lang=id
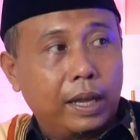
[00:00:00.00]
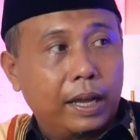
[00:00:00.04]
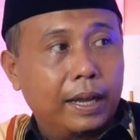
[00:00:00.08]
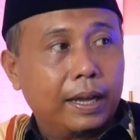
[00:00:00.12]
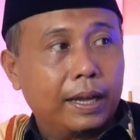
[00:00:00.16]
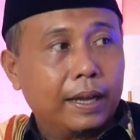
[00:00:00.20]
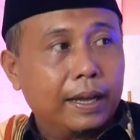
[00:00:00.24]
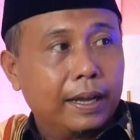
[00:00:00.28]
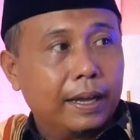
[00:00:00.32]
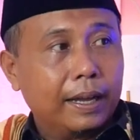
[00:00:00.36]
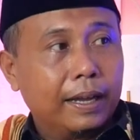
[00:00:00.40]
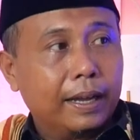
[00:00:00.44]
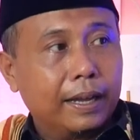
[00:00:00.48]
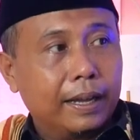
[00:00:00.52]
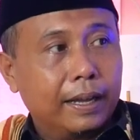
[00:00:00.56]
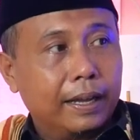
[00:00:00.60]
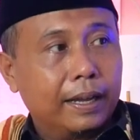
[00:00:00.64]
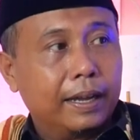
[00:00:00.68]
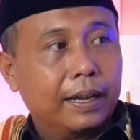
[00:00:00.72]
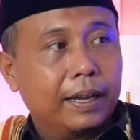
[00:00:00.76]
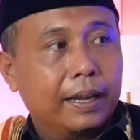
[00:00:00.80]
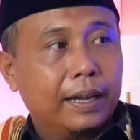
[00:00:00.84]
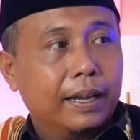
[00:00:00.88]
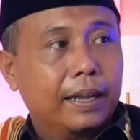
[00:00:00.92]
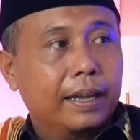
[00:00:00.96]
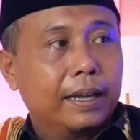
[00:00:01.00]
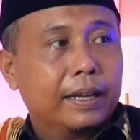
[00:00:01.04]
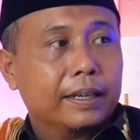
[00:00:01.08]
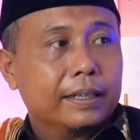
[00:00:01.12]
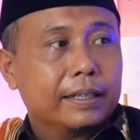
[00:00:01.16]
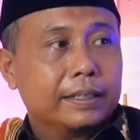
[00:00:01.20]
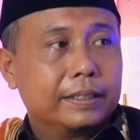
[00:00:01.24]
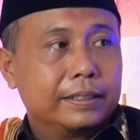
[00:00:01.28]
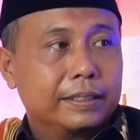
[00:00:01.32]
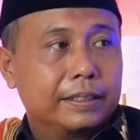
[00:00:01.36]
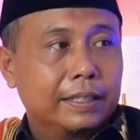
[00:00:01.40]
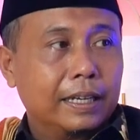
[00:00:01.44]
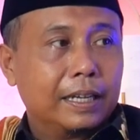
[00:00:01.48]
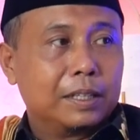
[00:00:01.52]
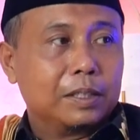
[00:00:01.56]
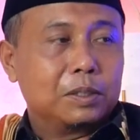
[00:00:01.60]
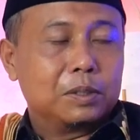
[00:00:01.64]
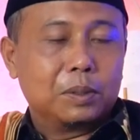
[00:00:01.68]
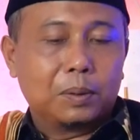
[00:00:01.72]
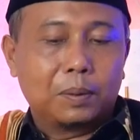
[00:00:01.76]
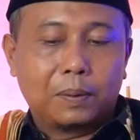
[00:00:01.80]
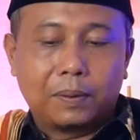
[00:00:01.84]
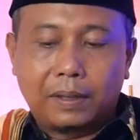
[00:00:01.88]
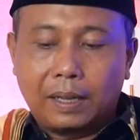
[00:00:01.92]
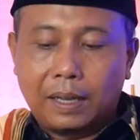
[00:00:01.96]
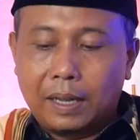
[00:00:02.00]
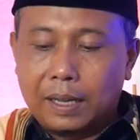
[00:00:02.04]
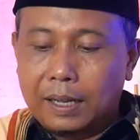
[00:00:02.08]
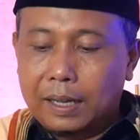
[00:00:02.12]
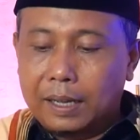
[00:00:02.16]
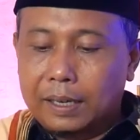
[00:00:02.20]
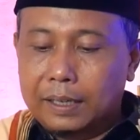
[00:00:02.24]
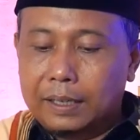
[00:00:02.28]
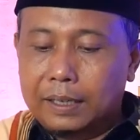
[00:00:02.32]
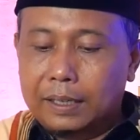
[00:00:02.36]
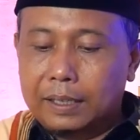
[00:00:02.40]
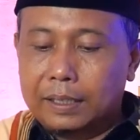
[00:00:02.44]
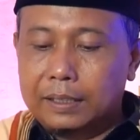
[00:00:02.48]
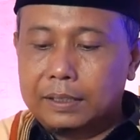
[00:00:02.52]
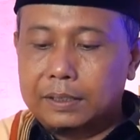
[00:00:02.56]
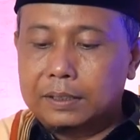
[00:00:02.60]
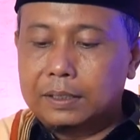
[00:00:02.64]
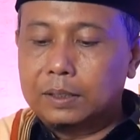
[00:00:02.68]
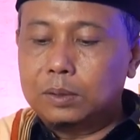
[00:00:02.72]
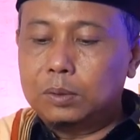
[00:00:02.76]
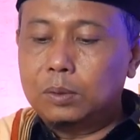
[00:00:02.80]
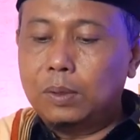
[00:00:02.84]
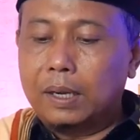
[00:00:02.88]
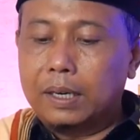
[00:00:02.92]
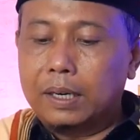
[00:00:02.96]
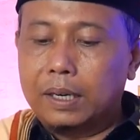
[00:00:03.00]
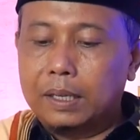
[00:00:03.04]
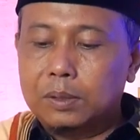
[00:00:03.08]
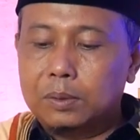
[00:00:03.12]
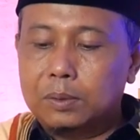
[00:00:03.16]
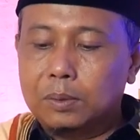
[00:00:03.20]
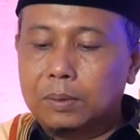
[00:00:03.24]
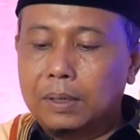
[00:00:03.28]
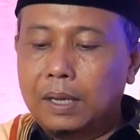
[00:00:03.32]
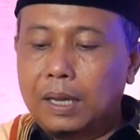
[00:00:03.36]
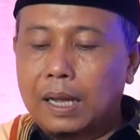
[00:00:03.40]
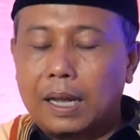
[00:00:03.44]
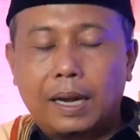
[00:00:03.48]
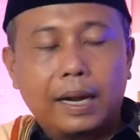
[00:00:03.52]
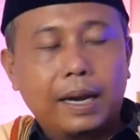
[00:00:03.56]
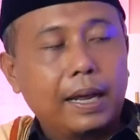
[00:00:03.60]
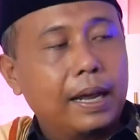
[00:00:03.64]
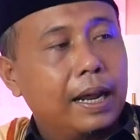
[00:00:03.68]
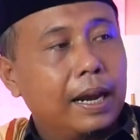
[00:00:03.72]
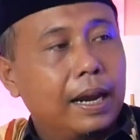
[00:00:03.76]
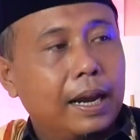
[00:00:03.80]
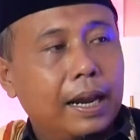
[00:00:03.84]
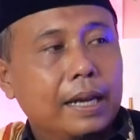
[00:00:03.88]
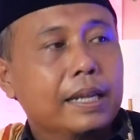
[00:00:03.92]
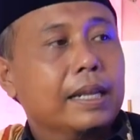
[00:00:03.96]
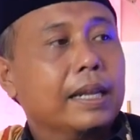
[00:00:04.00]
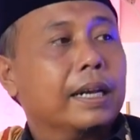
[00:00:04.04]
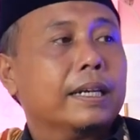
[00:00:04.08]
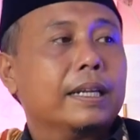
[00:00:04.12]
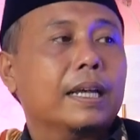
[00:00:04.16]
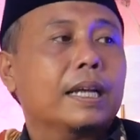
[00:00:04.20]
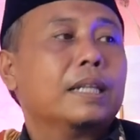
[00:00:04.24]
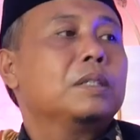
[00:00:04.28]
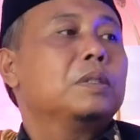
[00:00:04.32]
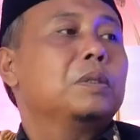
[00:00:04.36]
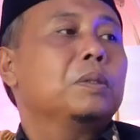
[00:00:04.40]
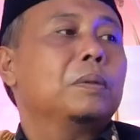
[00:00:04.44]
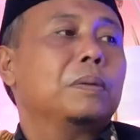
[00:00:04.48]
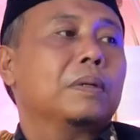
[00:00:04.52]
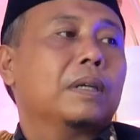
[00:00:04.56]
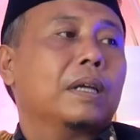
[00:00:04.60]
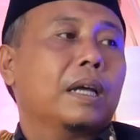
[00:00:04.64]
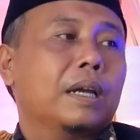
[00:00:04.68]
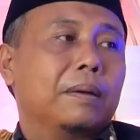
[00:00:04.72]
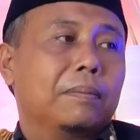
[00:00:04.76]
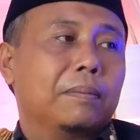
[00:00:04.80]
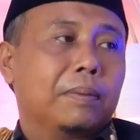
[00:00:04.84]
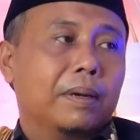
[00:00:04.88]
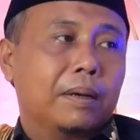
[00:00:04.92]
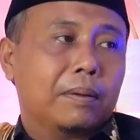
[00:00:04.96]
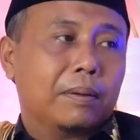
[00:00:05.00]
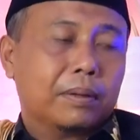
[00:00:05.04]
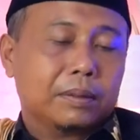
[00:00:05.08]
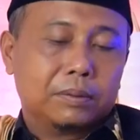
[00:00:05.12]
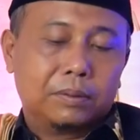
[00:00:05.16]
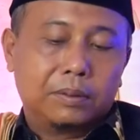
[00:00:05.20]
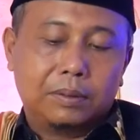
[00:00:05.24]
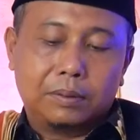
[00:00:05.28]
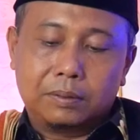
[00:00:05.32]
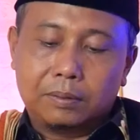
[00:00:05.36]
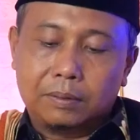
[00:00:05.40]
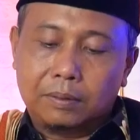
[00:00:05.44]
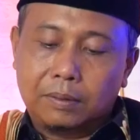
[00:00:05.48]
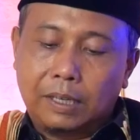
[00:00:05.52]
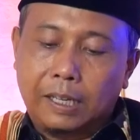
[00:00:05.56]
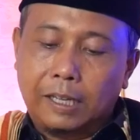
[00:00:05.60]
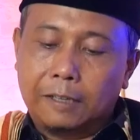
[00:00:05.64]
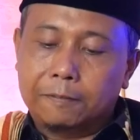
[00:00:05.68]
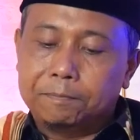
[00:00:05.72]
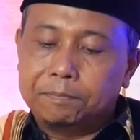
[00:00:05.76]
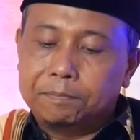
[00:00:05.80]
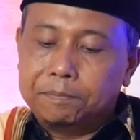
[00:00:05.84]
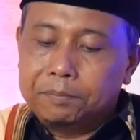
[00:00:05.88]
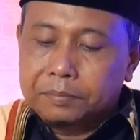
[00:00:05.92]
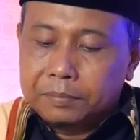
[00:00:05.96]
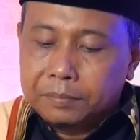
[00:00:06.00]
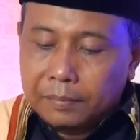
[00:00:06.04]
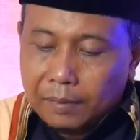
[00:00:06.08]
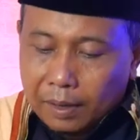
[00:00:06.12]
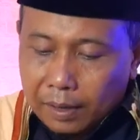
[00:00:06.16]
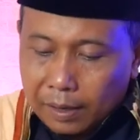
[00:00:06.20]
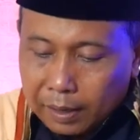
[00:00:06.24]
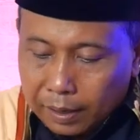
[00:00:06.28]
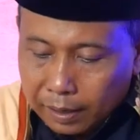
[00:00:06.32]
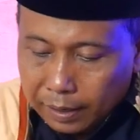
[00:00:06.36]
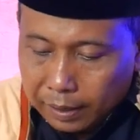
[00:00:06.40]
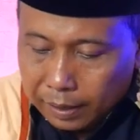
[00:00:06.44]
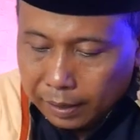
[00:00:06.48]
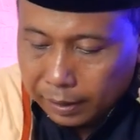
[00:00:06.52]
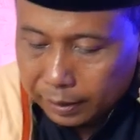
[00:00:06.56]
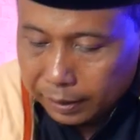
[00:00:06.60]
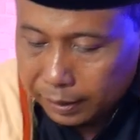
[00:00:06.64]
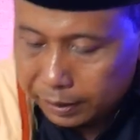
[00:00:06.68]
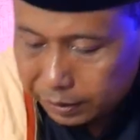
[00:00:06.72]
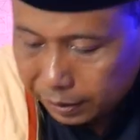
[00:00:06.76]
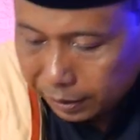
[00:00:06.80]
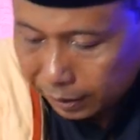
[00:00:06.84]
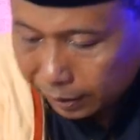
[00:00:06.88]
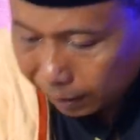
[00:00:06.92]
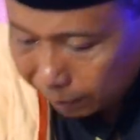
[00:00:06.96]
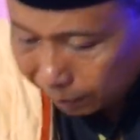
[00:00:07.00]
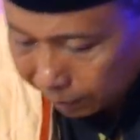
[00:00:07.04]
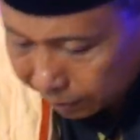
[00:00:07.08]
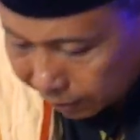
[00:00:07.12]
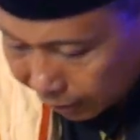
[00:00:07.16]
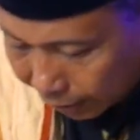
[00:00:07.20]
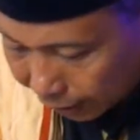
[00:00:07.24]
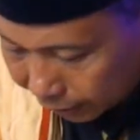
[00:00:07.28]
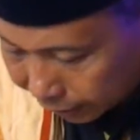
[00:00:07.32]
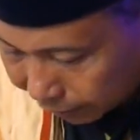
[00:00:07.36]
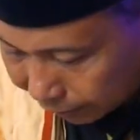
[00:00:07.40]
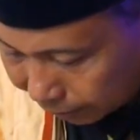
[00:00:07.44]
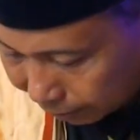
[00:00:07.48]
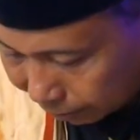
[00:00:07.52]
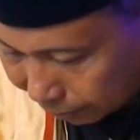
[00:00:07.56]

yang yang dianjurkan. Dianjurkan. Ya. Nah, di situ ada juga hal-hal yang dianjurkan pada waktu itu. Nah, di sini misalnya